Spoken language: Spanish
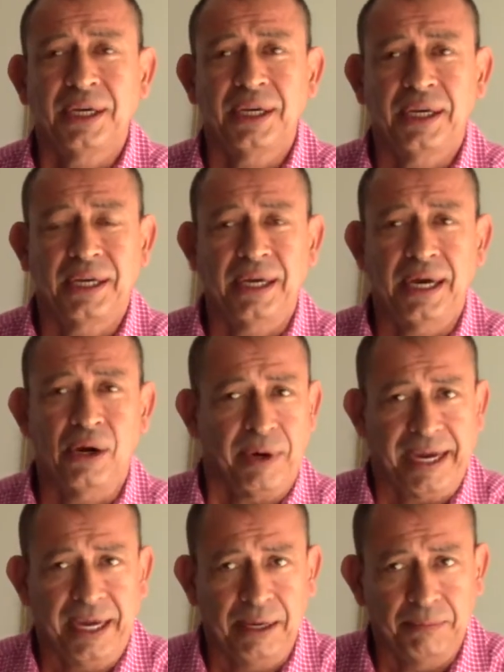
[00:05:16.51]
eh,
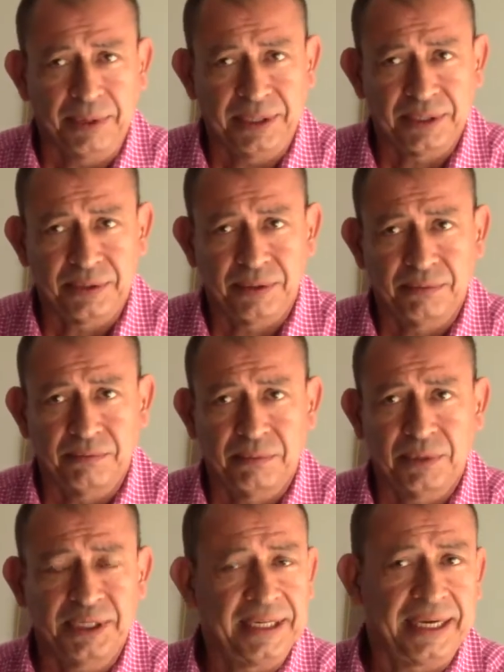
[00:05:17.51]
aunque pues
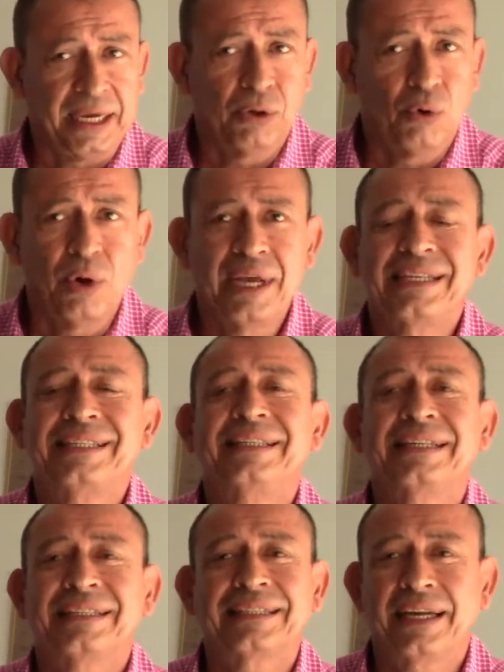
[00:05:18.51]
dicen que no es
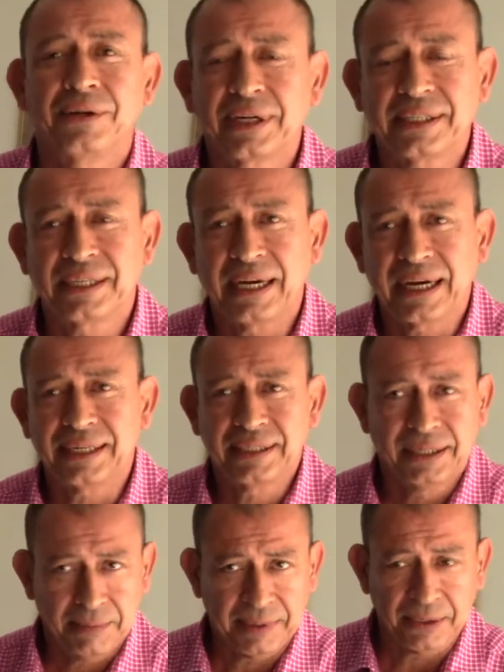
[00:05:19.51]
necesario que se haga,
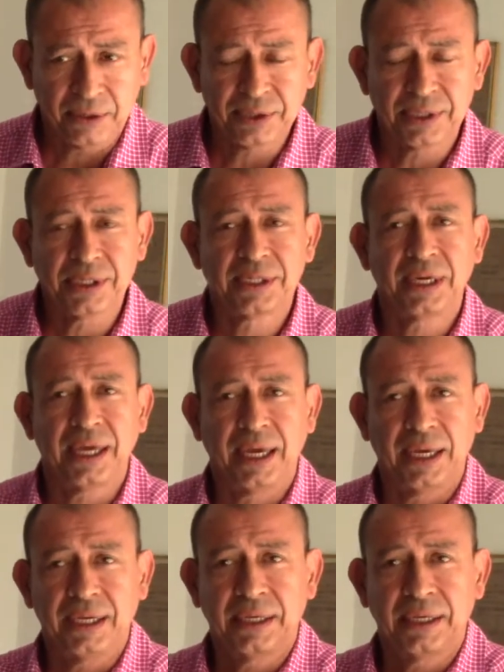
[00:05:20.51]
sin embargo si se,